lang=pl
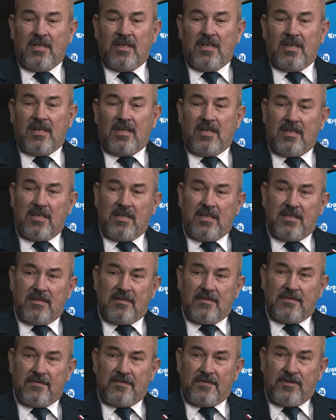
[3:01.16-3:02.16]
a
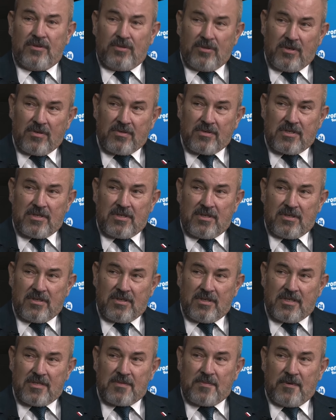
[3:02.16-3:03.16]
w drugą
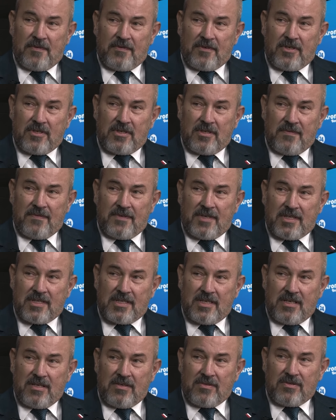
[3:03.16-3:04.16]
stronę, z powrotem
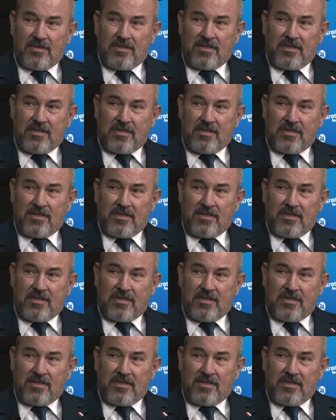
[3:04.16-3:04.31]
wracając